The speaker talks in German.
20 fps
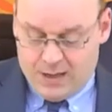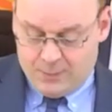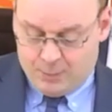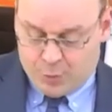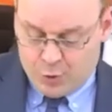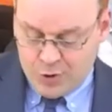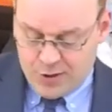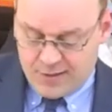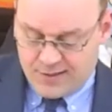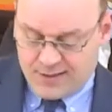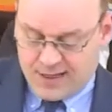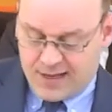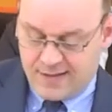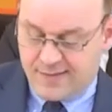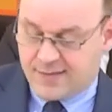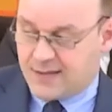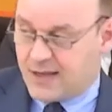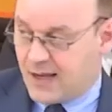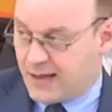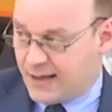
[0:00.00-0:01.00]

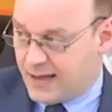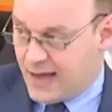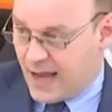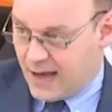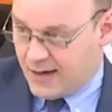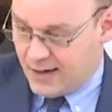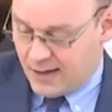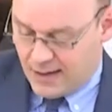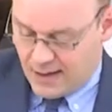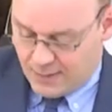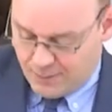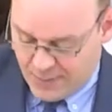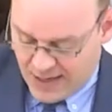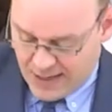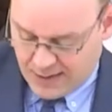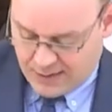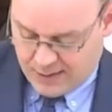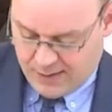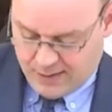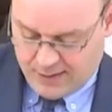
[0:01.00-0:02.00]
Bundeskanzlerin Angela
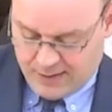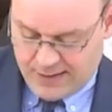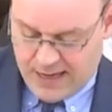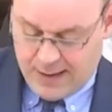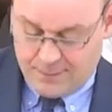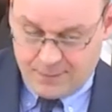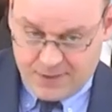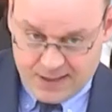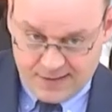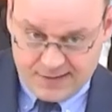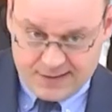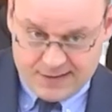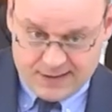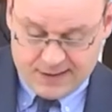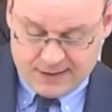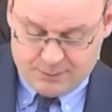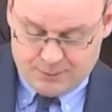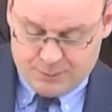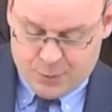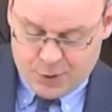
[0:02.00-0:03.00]
Merkel gab das in
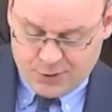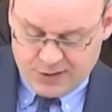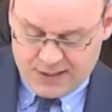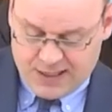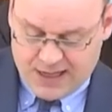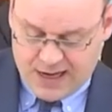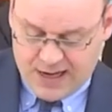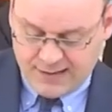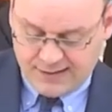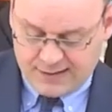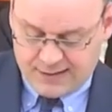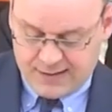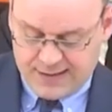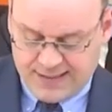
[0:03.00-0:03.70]
ihrem Podcast